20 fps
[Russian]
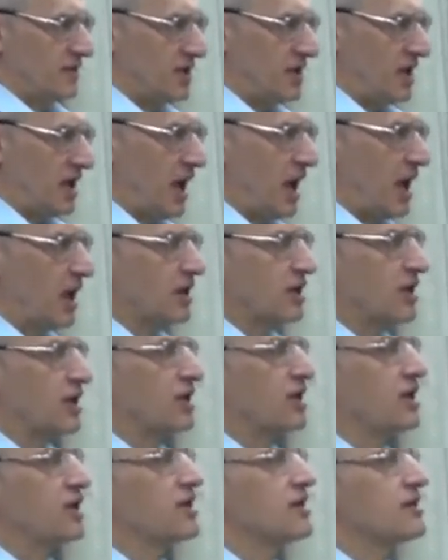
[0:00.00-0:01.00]
Сидят
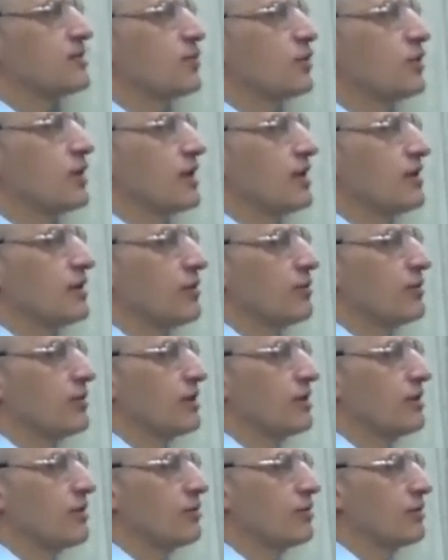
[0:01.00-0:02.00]
такие, не смотрят друг
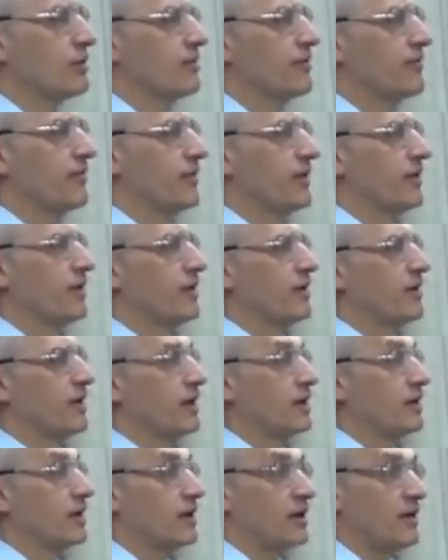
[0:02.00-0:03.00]
на друга.
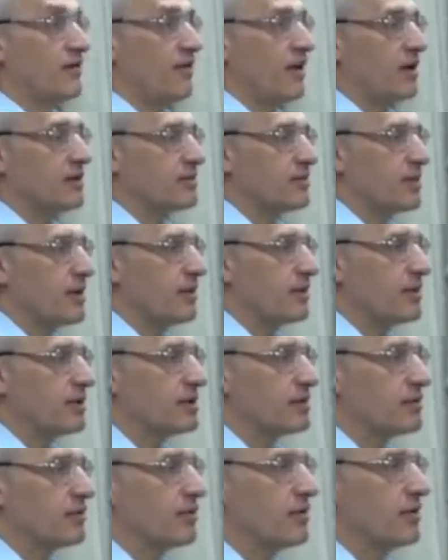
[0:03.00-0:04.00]
Это для вас прямо
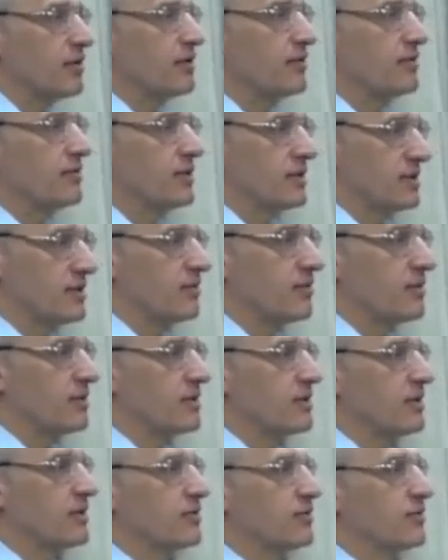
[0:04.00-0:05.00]
история. Сейчас вам
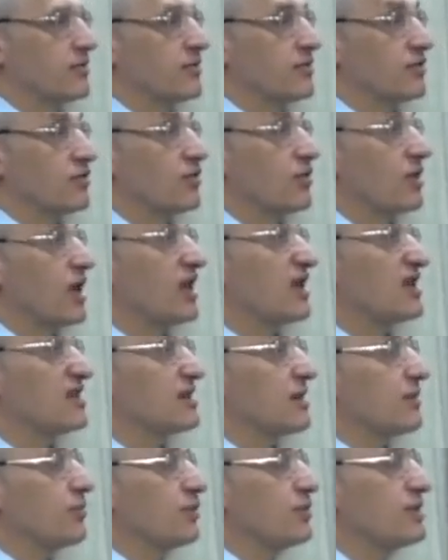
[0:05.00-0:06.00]
расскажу. Что надо
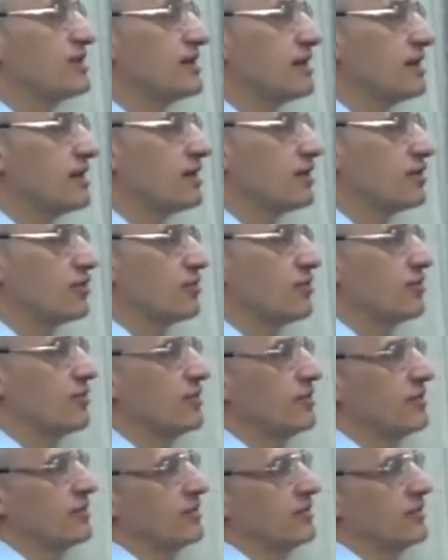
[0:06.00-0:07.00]
с собой сделать,
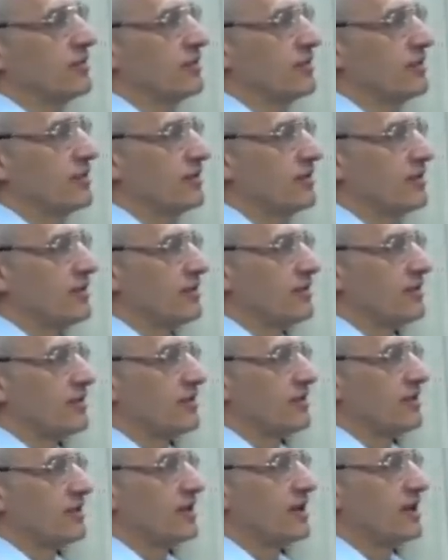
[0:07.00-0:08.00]
чтобы
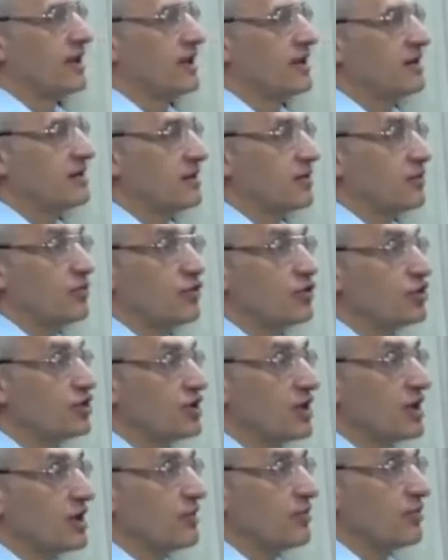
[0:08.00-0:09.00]
тигрица,
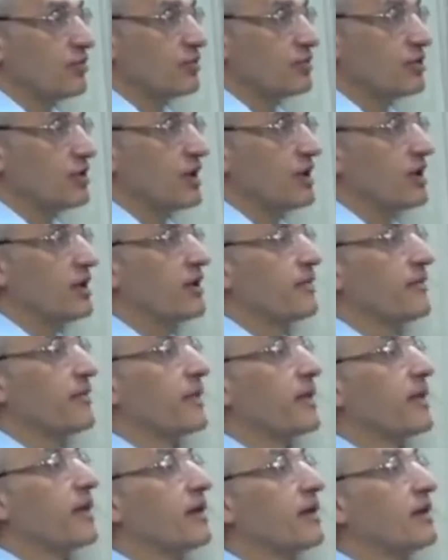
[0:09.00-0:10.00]
кошечка не будет ждать,
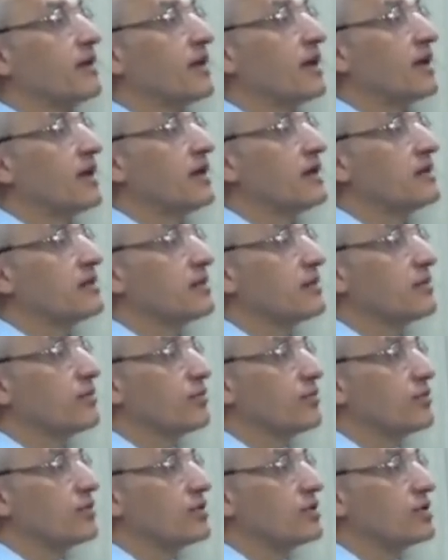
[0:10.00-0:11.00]
тигрица
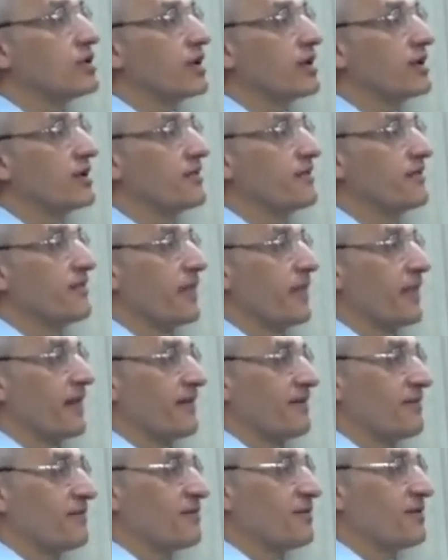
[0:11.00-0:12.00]
будет ждать.
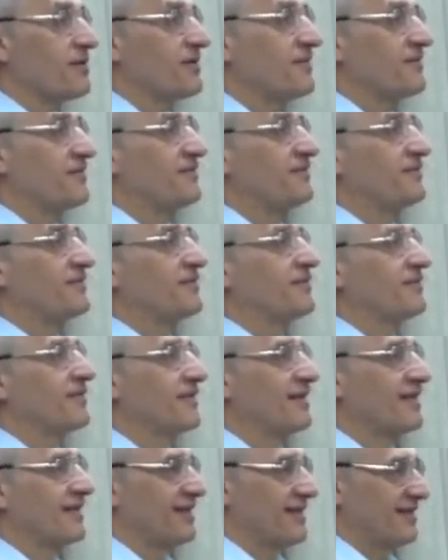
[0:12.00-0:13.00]
Вот
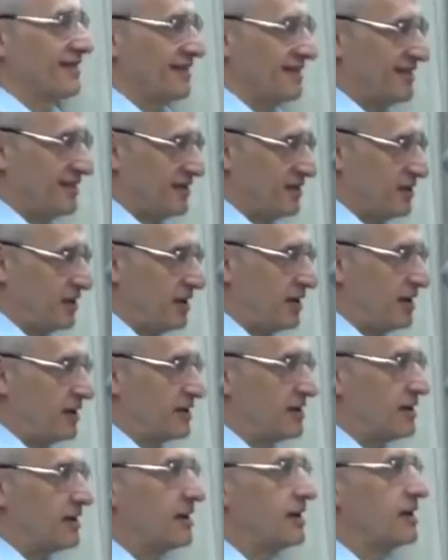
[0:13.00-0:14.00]

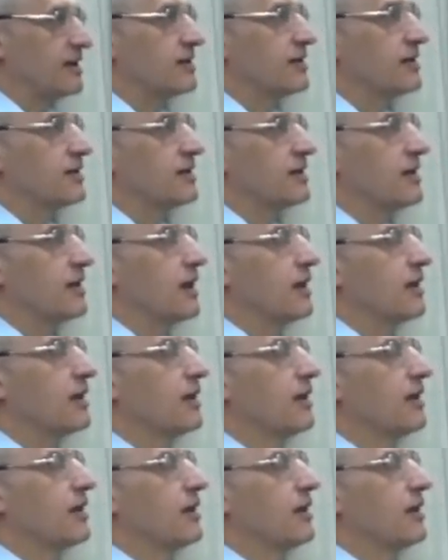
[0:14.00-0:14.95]
тигр с тигрицей сидят.